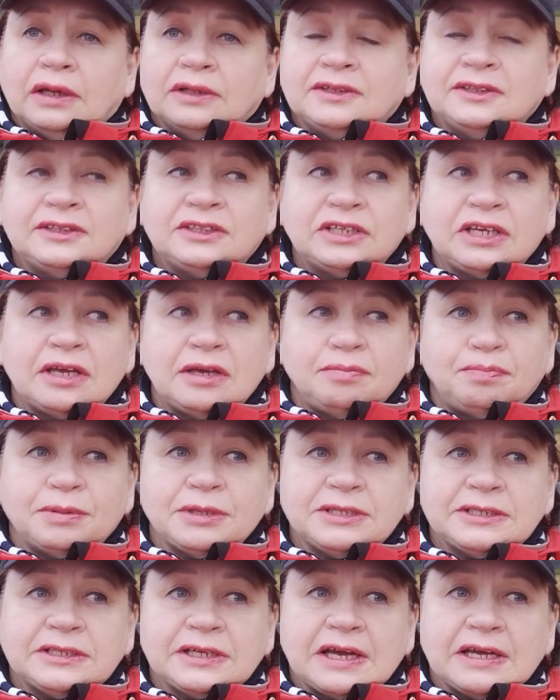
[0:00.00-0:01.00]
детей,
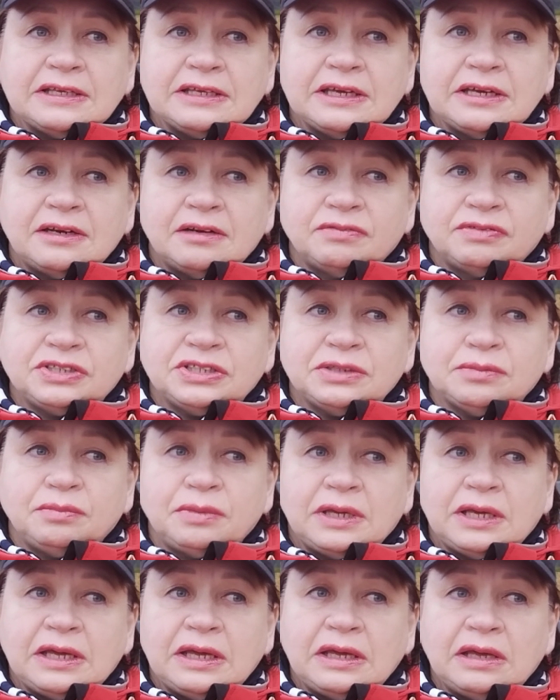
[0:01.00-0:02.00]
пенсионеров,
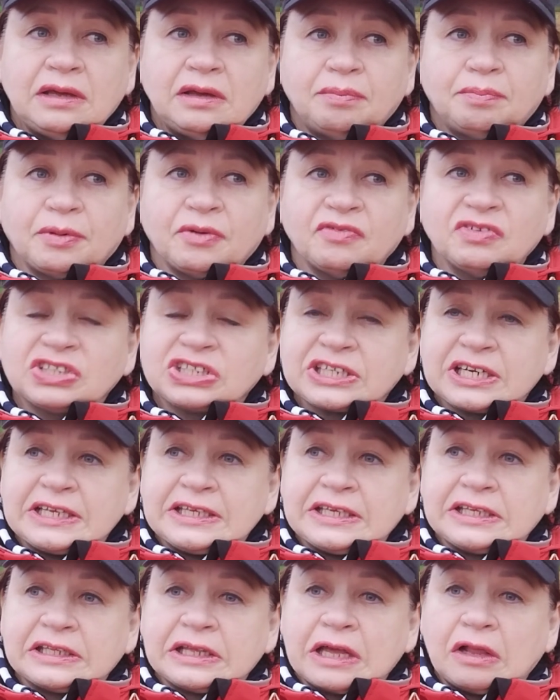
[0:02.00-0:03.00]
семей,
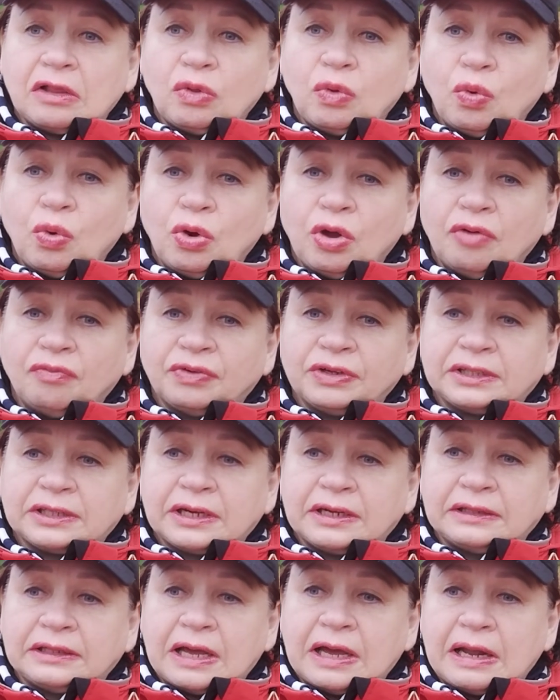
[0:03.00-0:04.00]
повышение налогов и
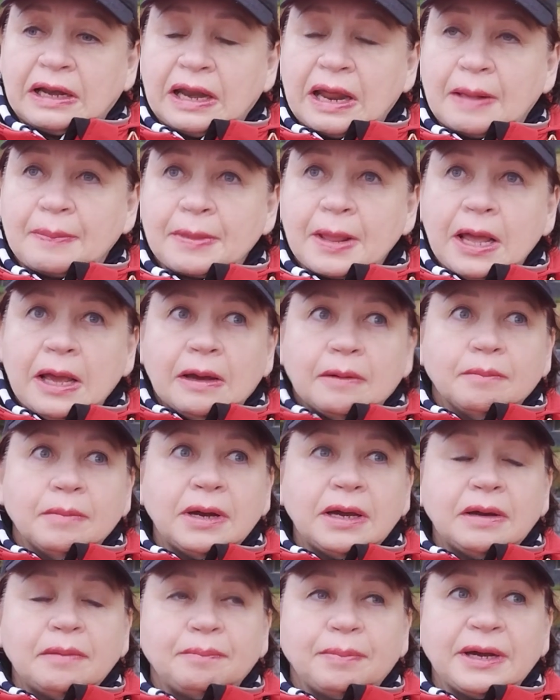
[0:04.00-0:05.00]
так далее.
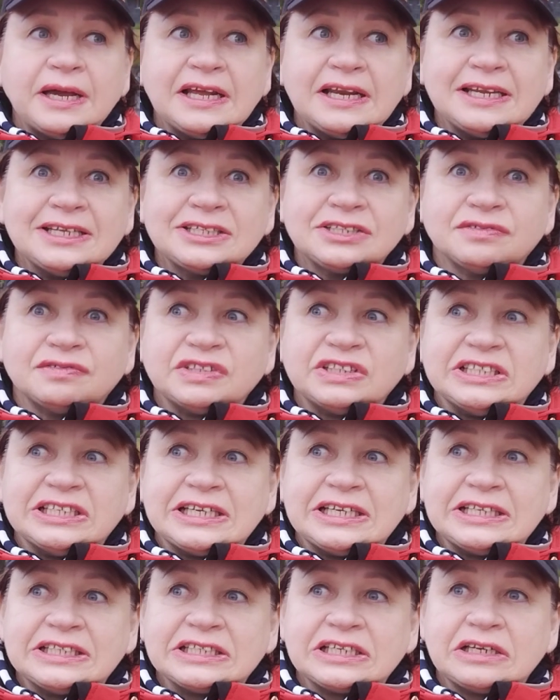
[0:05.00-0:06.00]
Мы были
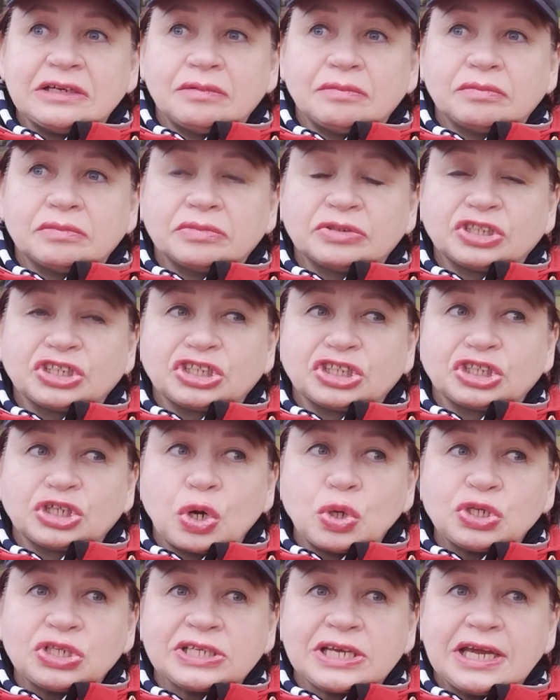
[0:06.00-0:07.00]
свидетелем
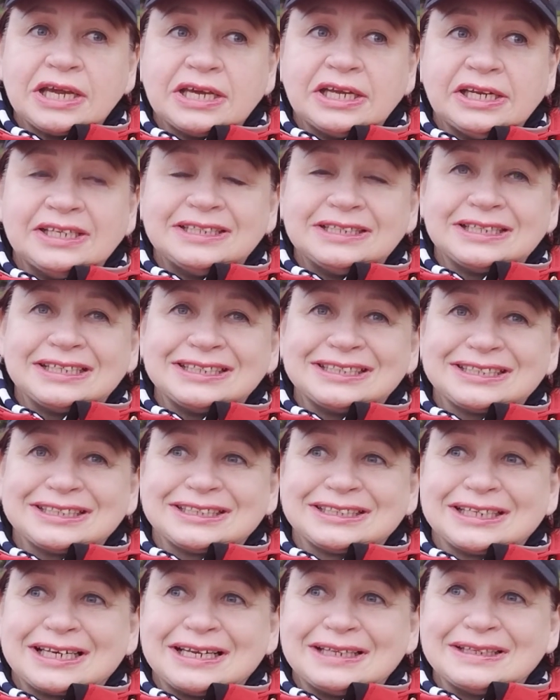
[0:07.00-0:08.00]
жесткой критики со
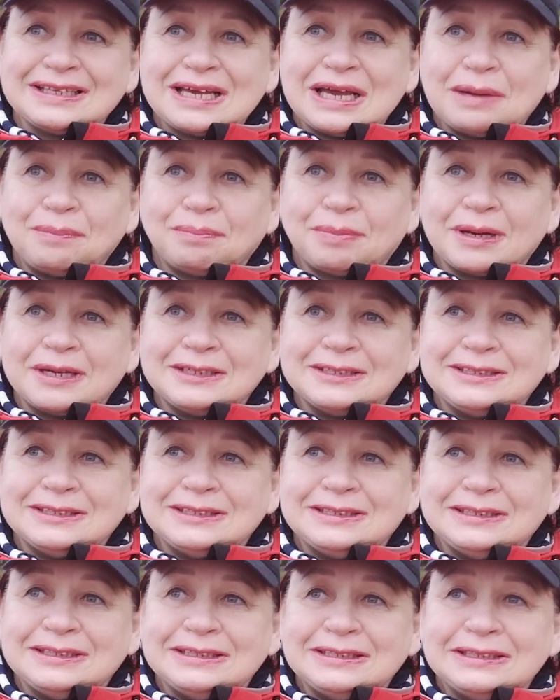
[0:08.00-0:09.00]
стороны
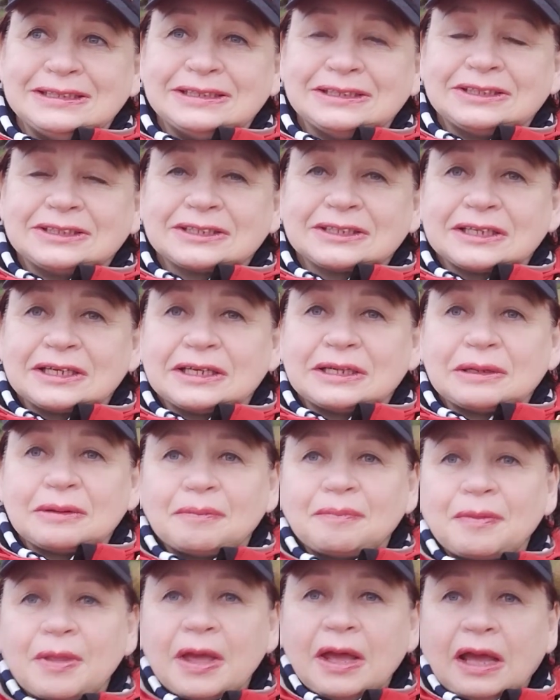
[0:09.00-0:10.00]

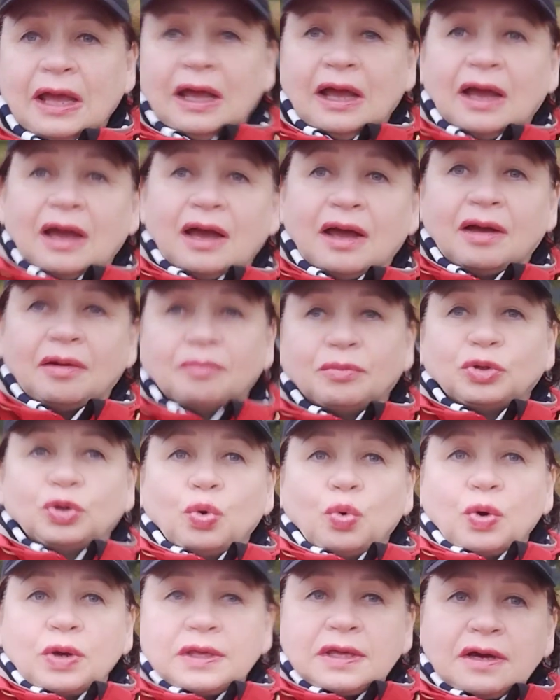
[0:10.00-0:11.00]
оппозиции э,
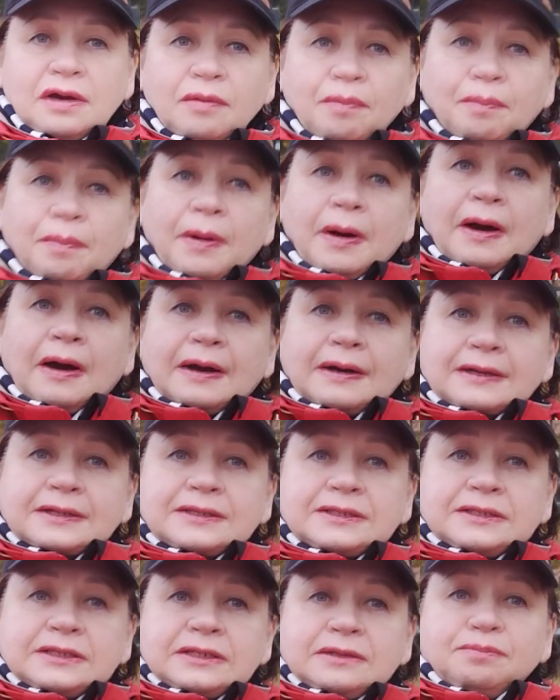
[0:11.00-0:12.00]
многих
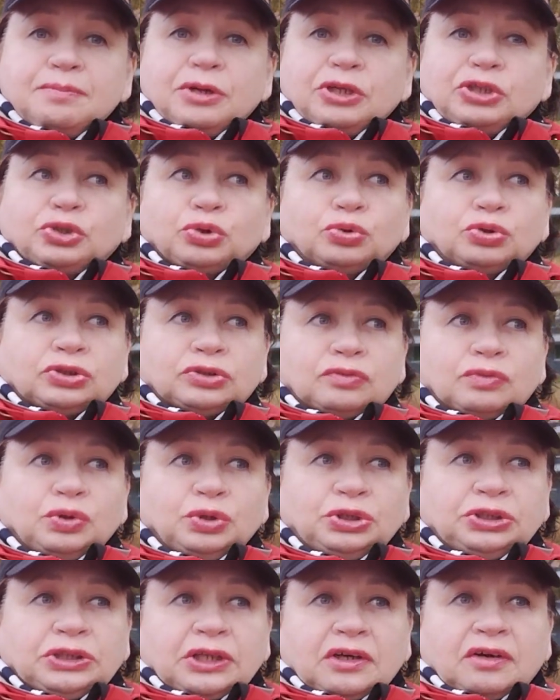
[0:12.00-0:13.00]
партий,
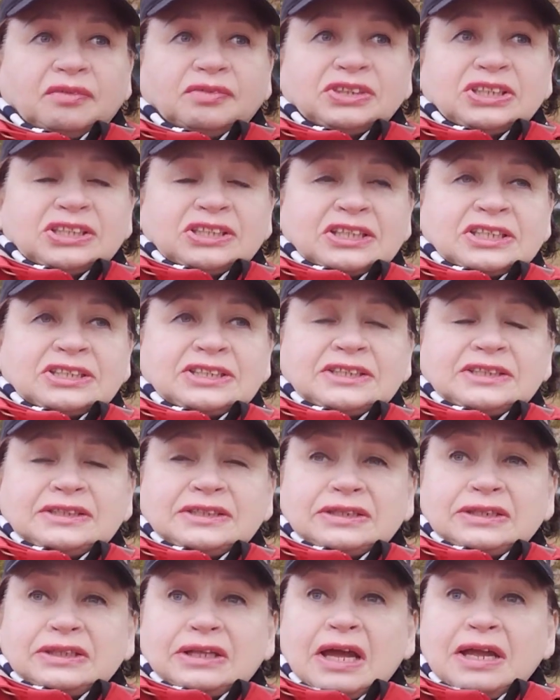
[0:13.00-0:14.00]
присутствующих на
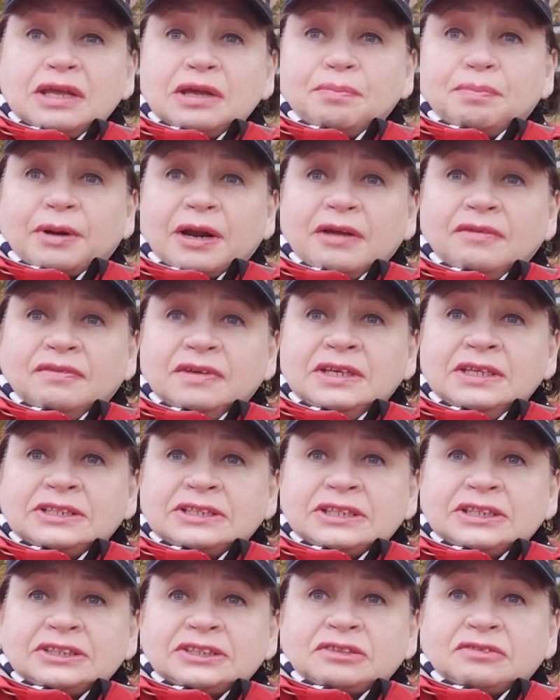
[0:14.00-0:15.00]
заседании
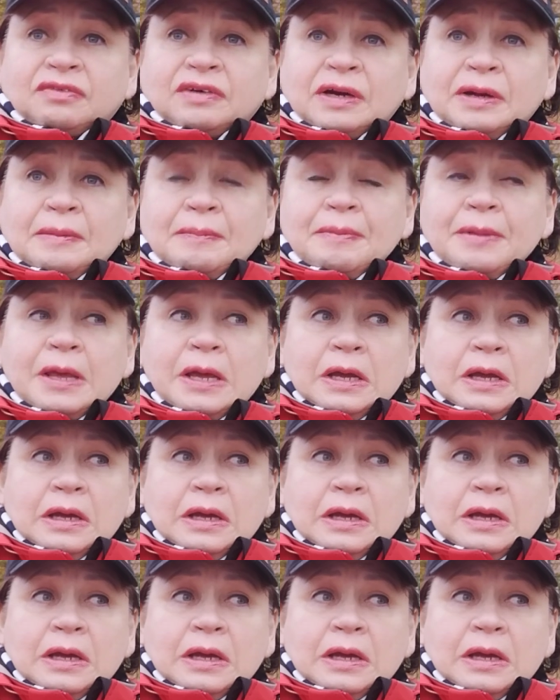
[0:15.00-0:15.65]
правительства.